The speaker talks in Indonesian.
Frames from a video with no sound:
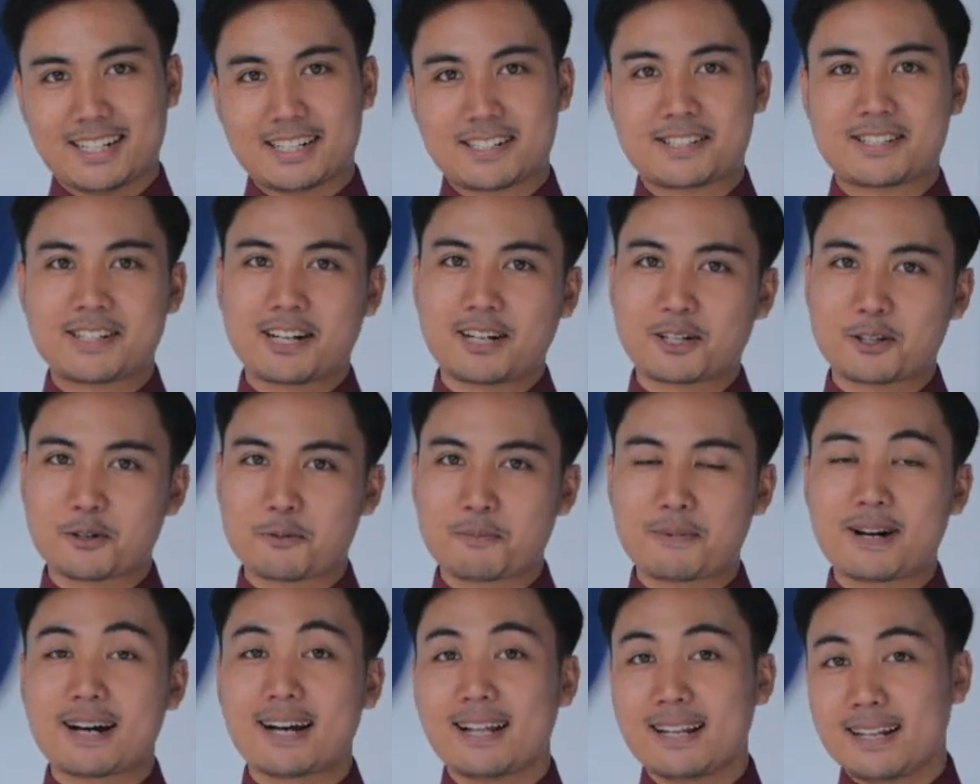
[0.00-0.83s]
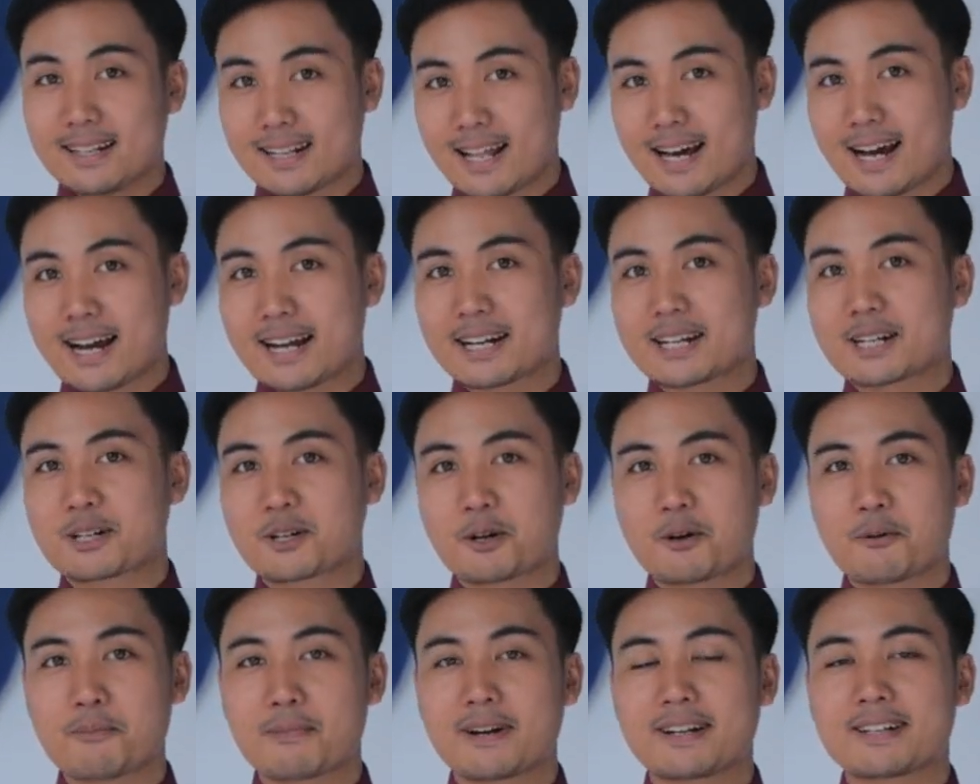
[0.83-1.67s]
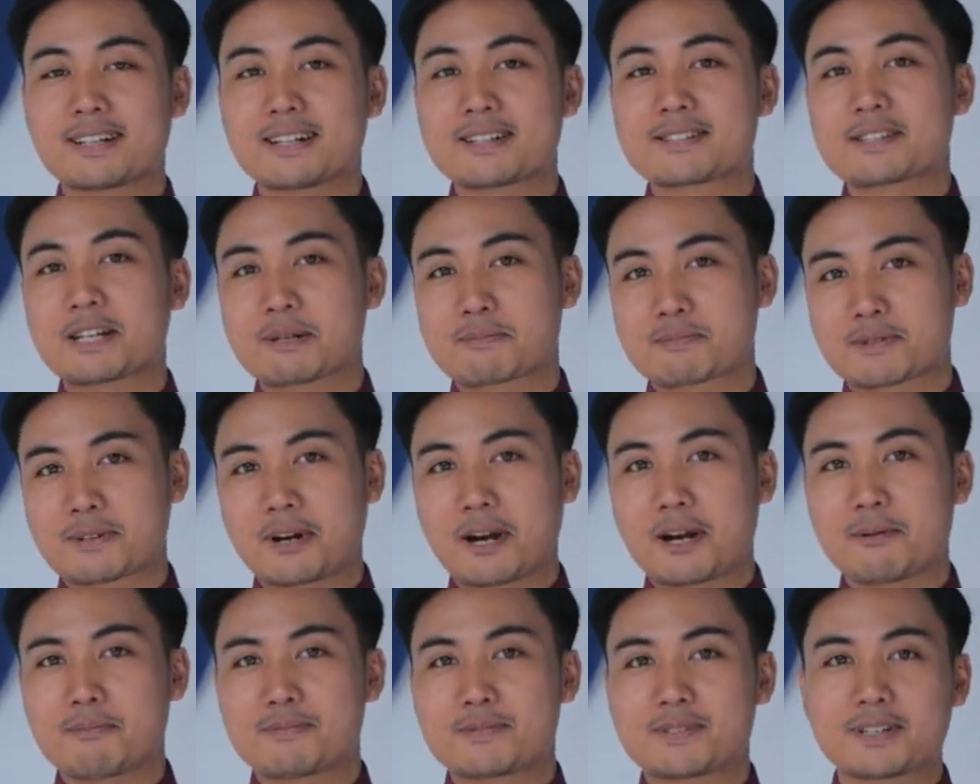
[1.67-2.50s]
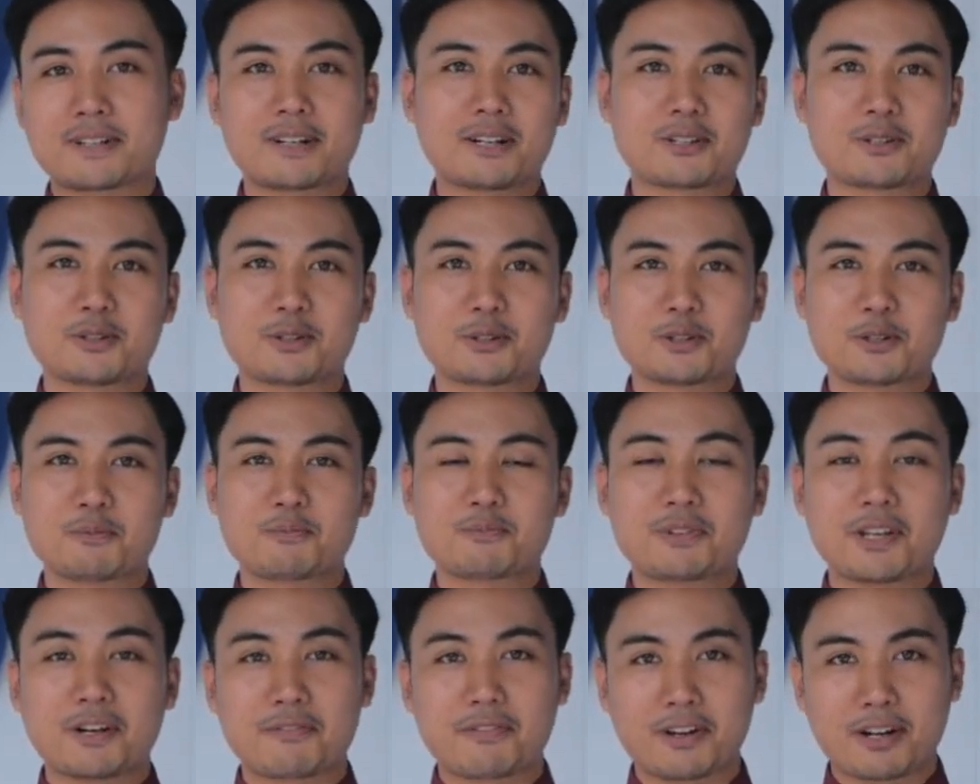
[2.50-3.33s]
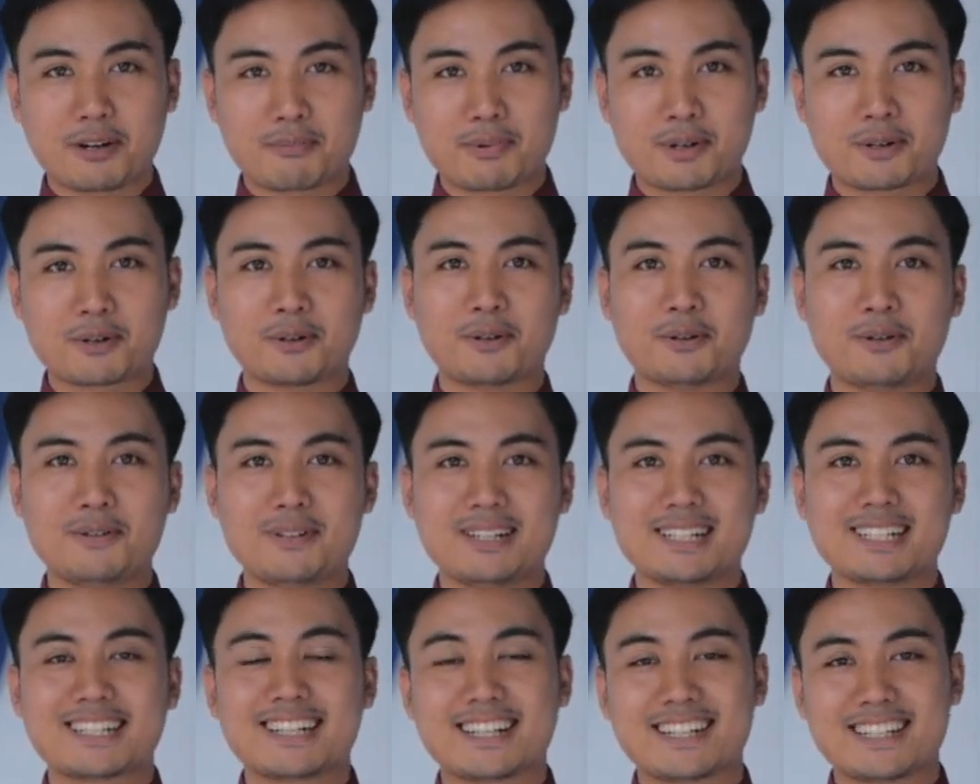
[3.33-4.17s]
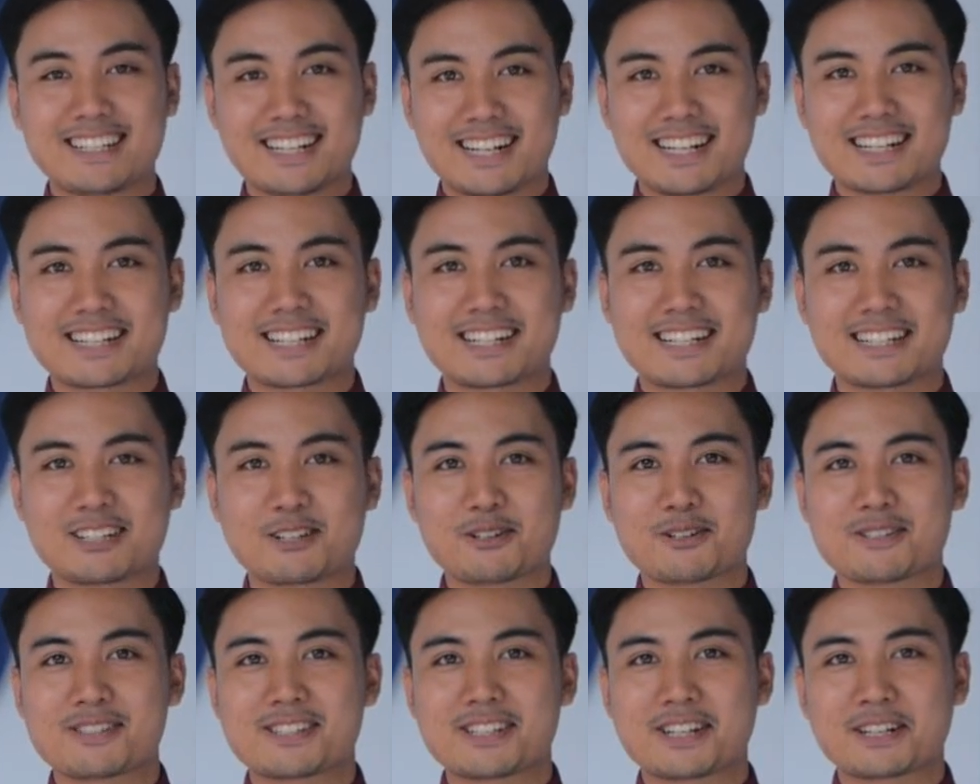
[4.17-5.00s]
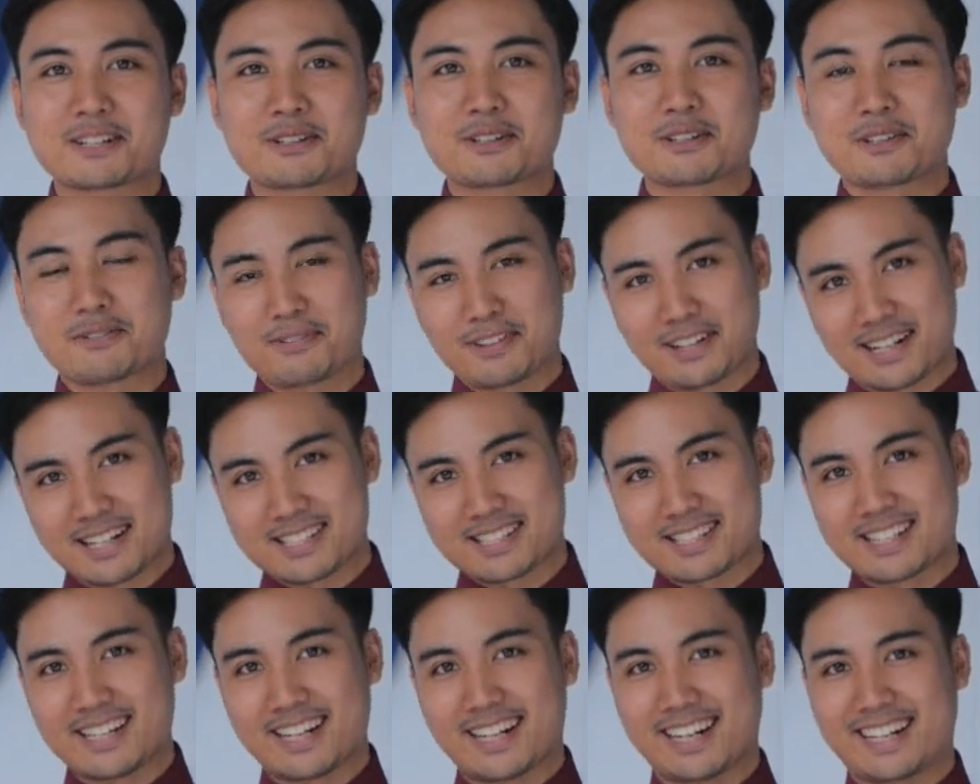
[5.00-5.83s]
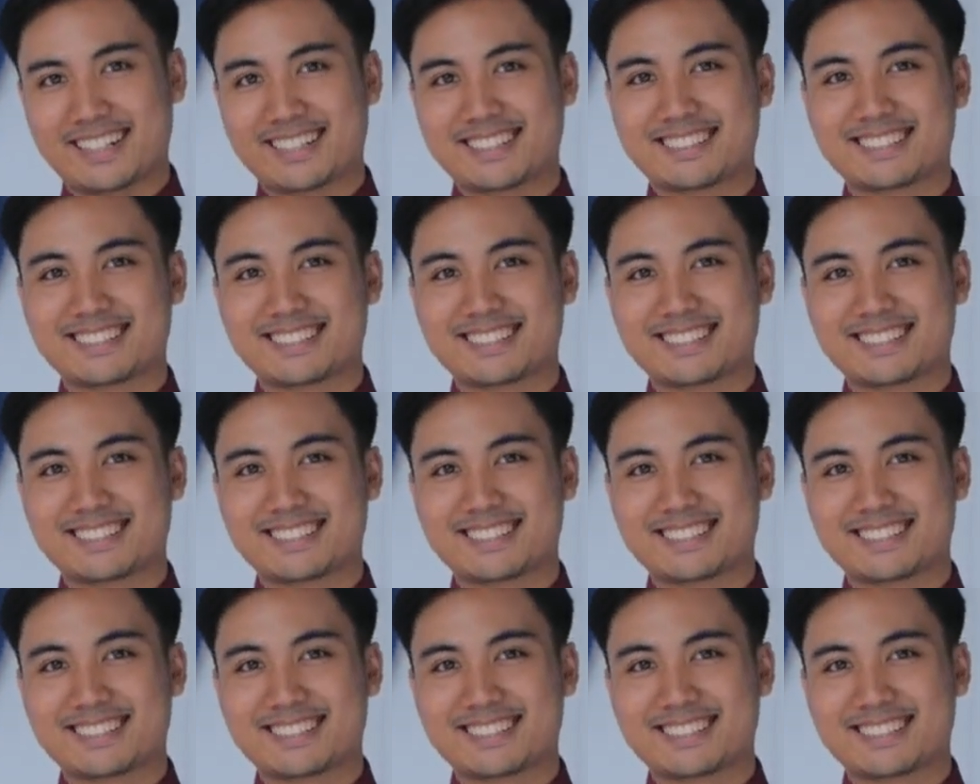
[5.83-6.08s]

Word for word: Jangan lupa like, komen, dan subscribe channel YouTube TVRI Bengkulu dan nyalakan lonceng notifikasinya.